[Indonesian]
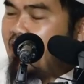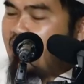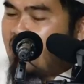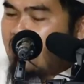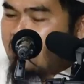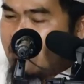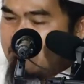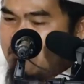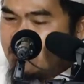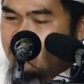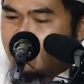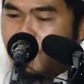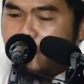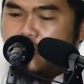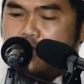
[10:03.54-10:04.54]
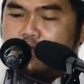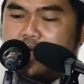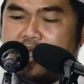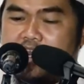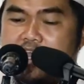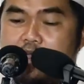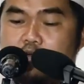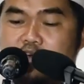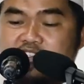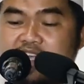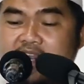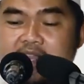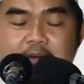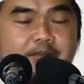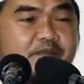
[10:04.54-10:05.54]
akhlak Nabi Shallallahu Alaihi
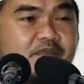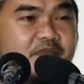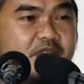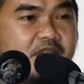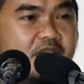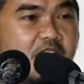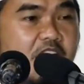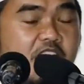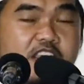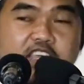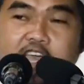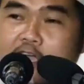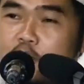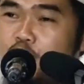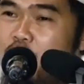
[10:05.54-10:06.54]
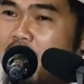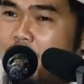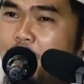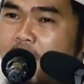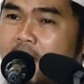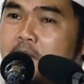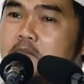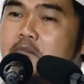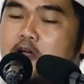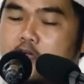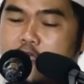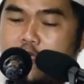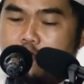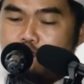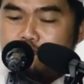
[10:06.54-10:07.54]
Wasallam, yaitu apa?
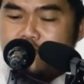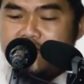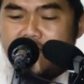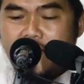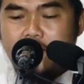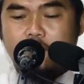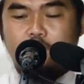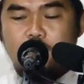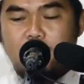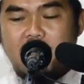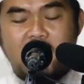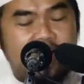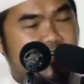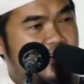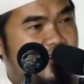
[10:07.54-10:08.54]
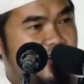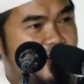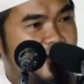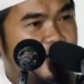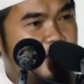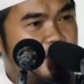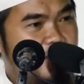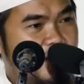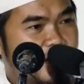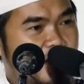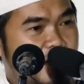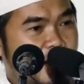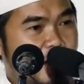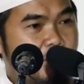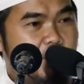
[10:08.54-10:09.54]
Mengikuti Al-Quran.
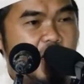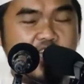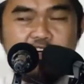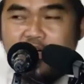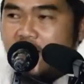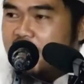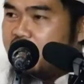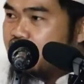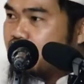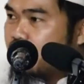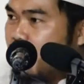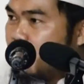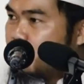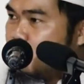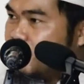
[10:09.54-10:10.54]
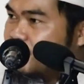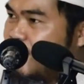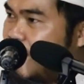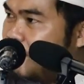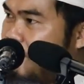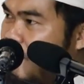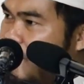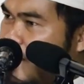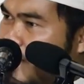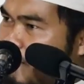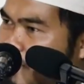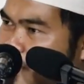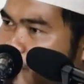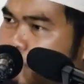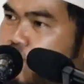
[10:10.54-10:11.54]
Beliau alaihi Shallallahu wasallam adalah
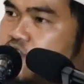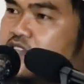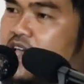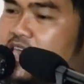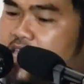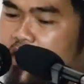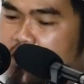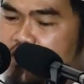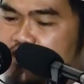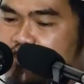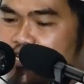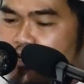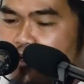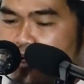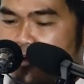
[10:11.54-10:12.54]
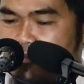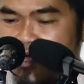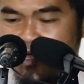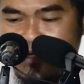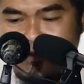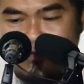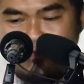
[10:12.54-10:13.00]
manusia yang istiqomah.